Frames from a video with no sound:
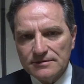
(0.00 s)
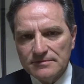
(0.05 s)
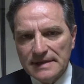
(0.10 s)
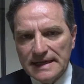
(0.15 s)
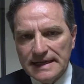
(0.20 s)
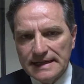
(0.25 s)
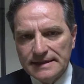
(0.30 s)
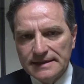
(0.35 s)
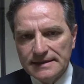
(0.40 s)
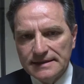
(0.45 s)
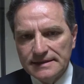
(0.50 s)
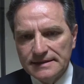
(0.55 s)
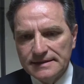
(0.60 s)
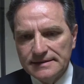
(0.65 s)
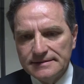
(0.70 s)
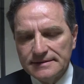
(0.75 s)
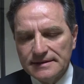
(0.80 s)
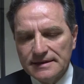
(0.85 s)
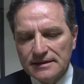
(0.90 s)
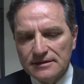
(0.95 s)

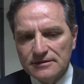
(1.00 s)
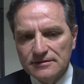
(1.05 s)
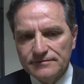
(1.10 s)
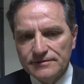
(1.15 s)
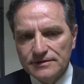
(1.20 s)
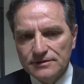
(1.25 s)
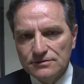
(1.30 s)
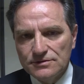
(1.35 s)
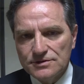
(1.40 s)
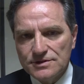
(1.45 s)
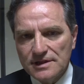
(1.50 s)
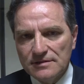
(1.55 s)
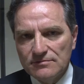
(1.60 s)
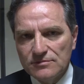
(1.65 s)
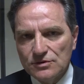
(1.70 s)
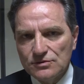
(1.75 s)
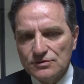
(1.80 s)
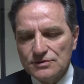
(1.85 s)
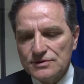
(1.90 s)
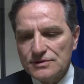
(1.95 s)
ormai che Confindustria
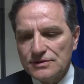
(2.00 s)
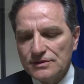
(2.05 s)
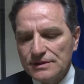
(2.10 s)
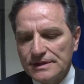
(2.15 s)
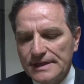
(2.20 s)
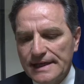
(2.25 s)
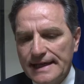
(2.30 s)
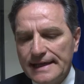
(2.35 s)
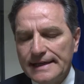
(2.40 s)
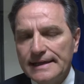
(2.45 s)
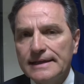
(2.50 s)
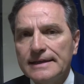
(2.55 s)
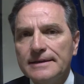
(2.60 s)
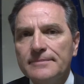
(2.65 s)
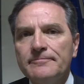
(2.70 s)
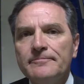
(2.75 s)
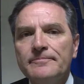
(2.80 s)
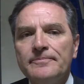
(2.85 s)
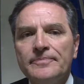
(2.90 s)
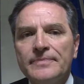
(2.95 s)
Abruzzo
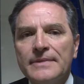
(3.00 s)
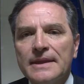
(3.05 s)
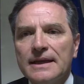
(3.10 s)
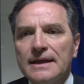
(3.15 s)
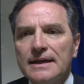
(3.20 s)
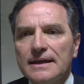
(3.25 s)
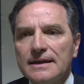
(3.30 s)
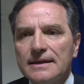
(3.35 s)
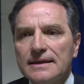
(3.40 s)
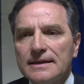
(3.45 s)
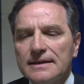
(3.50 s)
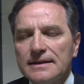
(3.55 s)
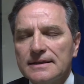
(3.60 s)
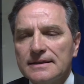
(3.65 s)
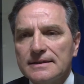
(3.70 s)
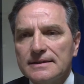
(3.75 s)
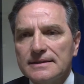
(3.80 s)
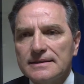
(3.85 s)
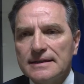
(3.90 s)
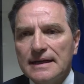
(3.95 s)
tiene
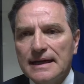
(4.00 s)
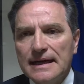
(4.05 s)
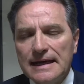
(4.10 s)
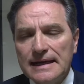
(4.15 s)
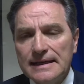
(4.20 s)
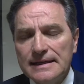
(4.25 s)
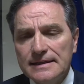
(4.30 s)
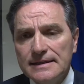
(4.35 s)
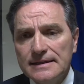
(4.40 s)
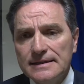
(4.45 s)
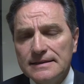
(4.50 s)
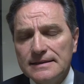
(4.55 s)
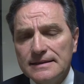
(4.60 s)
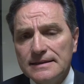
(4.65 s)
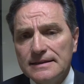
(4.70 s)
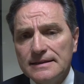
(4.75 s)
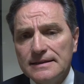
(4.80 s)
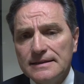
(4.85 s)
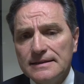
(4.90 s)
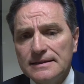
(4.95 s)
eh, da anni,
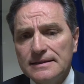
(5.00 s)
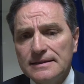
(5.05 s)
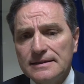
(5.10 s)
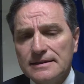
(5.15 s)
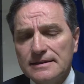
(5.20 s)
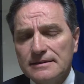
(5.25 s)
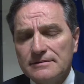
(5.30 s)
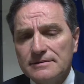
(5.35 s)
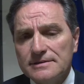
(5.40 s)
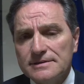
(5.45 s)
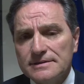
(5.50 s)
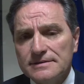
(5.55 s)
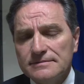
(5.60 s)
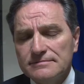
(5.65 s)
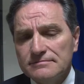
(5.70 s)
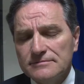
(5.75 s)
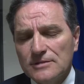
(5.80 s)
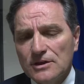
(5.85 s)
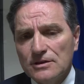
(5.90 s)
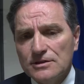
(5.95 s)
eh,
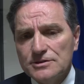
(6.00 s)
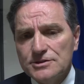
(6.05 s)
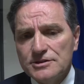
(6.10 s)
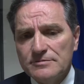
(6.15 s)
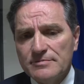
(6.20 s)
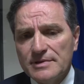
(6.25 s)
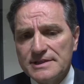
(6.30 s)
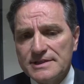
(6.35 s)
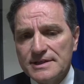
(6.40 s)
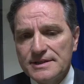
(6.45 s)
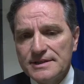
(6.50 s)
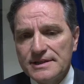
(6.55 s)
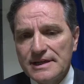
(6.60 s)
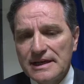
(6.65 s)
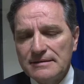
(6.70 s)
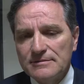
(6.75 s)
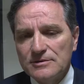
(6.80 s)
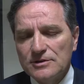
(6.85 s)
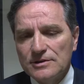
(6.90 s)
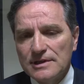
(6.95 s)
oggi
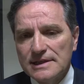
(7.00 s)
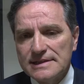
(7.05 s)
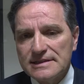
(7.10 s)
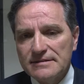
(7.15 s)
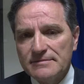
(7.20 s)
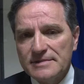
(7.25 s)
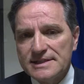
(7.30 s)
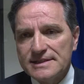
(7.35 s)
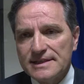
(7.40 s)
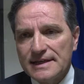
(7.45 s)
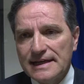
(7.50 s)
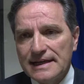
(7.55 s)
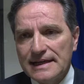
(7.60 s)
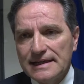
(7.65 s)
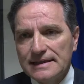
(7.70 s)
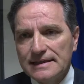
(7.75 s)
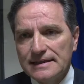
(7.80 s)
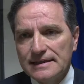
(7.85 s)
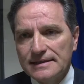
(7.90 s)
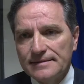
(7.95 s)
presentiamo l'ultima
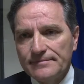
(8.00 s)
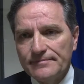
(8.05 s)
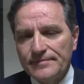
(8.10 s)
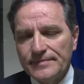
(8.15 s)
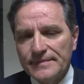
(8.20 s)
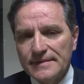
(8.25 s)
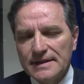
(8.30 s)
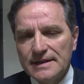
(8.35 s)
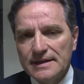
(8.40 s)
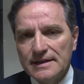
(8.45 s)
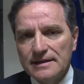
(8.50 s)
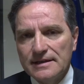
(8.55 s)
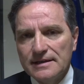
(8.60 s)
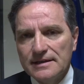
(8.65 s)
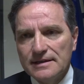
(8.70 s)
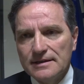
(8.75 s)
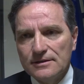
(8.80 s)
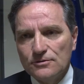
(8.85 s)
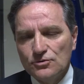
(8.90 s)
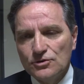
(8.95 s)
semestrale
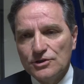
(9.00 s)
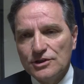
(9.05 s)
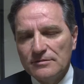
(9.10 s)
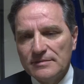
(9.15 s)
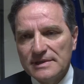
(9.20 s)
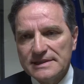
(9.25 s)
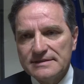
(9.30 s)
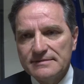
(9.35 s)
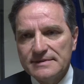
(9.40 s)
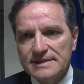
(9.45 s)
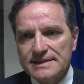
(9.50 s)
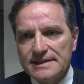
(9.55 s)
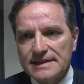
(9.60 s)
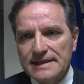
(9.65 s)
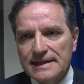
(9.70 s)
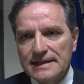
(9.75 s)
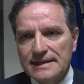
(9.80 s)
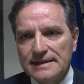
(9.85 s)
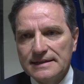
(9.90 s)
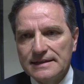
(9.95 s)
del,
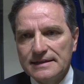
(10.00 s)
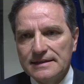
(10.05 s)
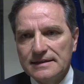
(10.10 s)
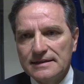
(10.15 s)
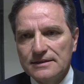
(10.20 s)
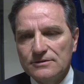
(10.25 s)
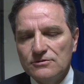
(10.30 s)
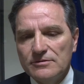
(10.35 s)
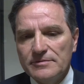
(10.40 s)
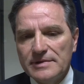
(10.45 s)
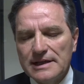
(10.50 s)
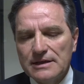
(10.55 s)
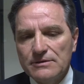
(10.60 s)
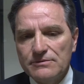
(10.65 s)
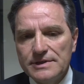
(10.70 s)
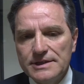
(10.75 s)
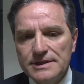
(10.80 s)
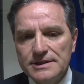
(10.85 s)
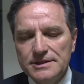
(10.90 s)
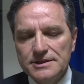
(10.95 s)
semestrale del
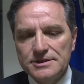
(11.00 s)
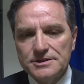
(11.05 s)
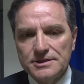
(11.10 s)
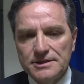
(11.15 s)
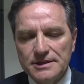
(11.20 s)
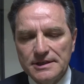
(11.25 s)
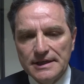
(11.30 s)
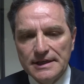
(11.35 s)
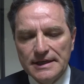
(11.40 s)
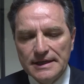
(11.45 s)
2015,